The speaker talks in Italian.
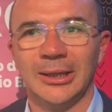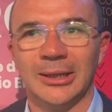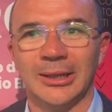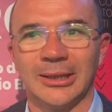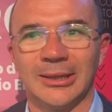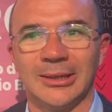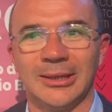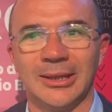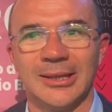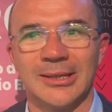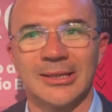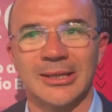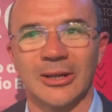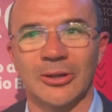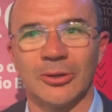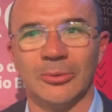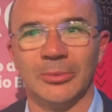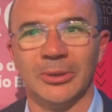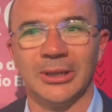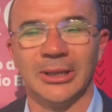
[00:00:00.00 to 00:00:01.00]
in attesa
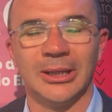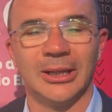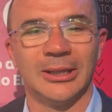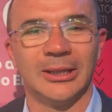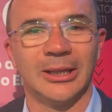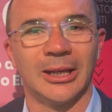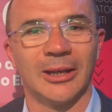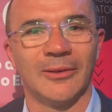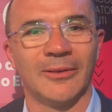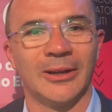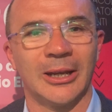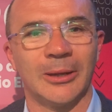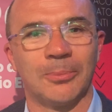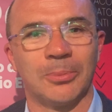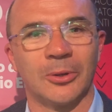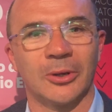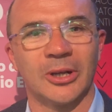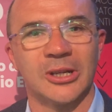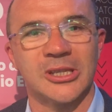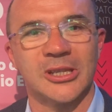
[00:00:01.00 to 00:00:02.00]
come dire, di arrivare
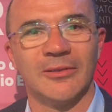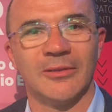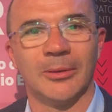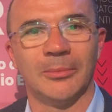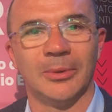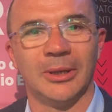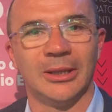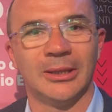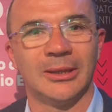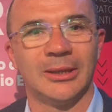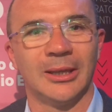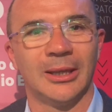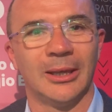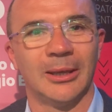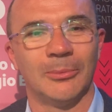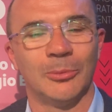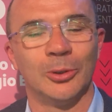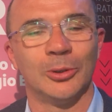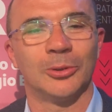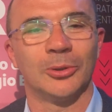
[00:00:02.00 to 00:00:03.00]

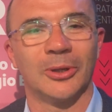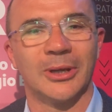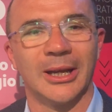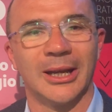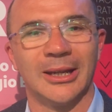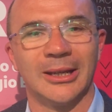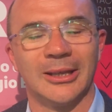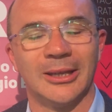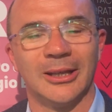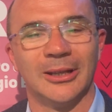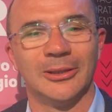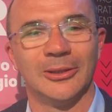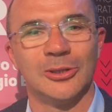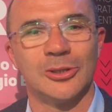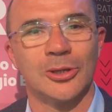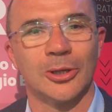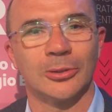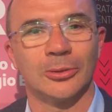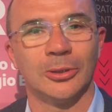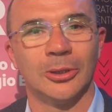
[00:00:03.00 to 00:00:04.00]
progressivamente molto carichi al
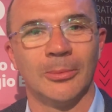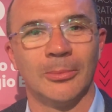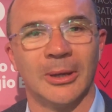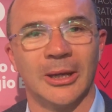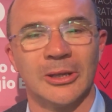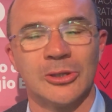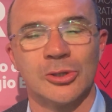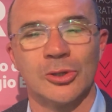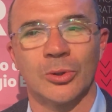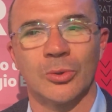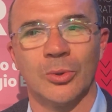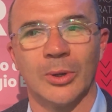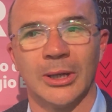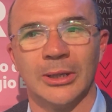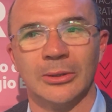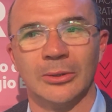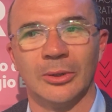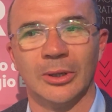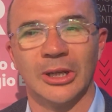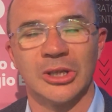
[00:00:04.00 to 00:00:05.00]
18 di maggio
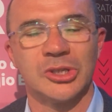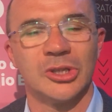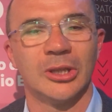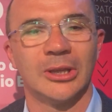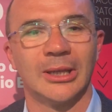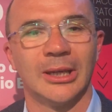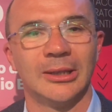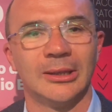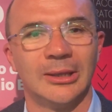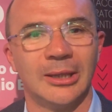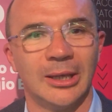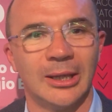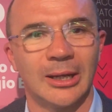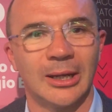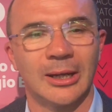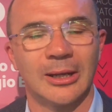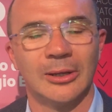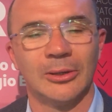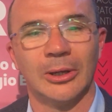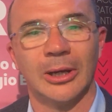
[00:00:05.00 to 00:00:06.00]
quando la città
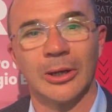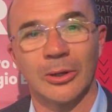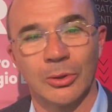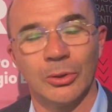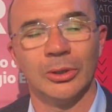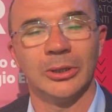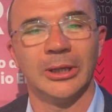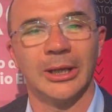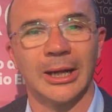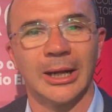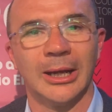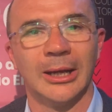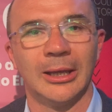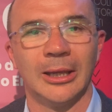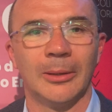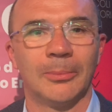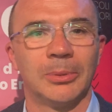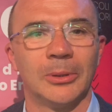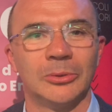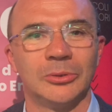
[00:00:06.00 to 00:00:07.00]
intera accoglierà
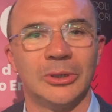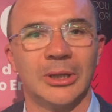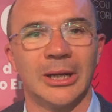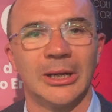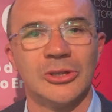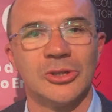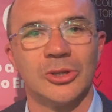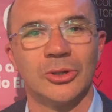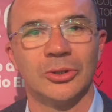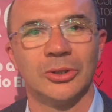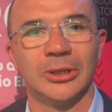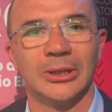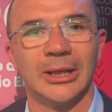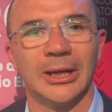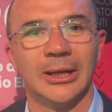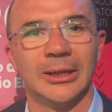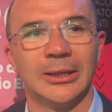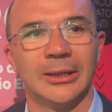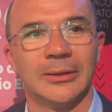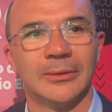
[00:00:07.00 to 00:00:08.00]
e applaudirà il Giro
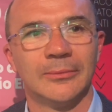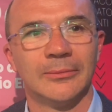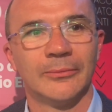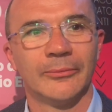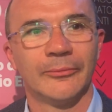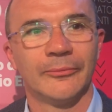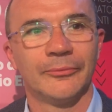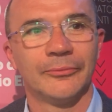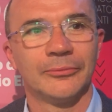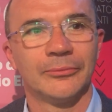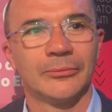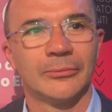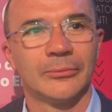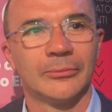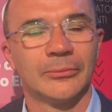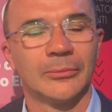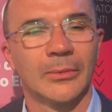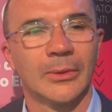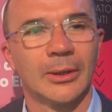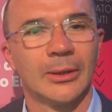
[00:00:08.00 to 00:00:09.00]
d'Italia. Possiamo dire
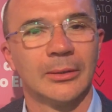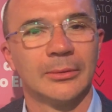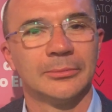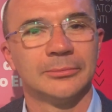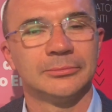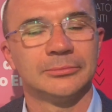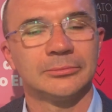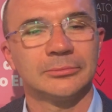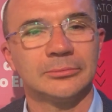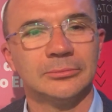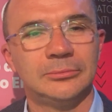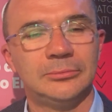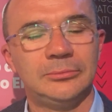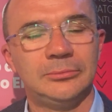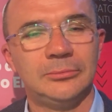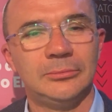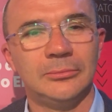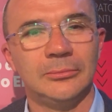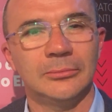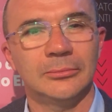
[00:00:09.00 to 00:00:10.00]
che Reggio Emilia